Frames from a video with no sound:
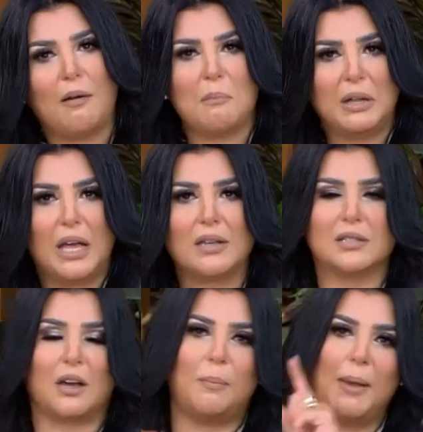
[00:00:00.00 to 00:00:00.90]
بدأ
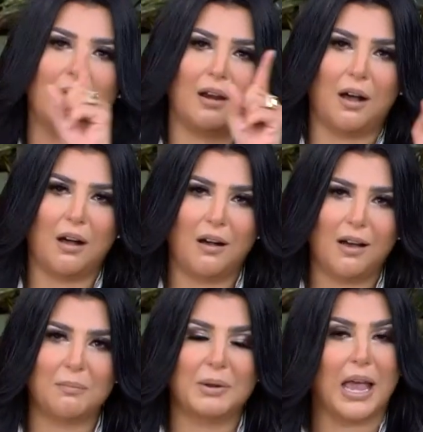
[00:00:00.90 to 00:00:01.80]
استقبال
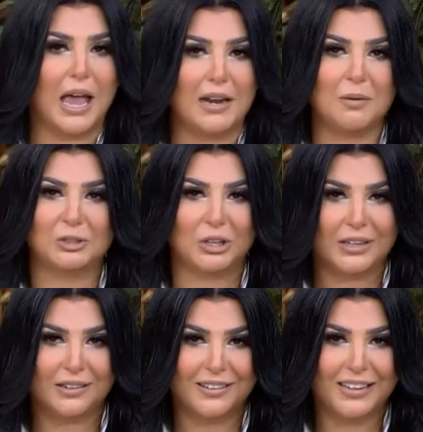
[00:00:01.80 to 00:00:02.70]
آخر من أهالي
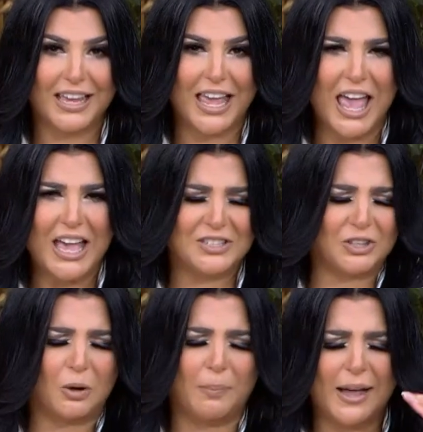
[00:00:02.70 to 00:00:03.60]
المطرية
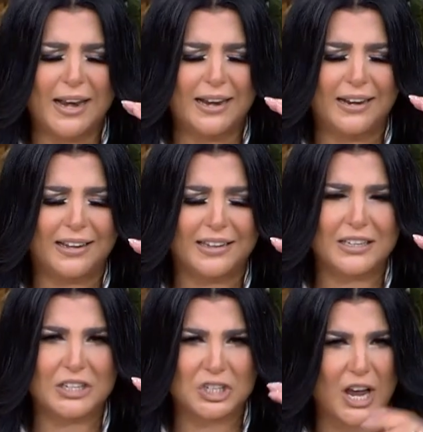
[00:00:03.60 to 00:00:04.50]
استقبال
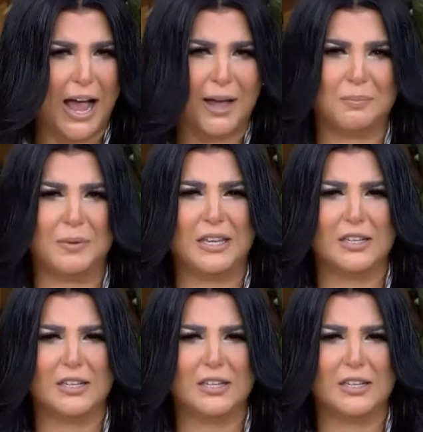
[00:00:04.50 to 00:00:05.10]
شعبي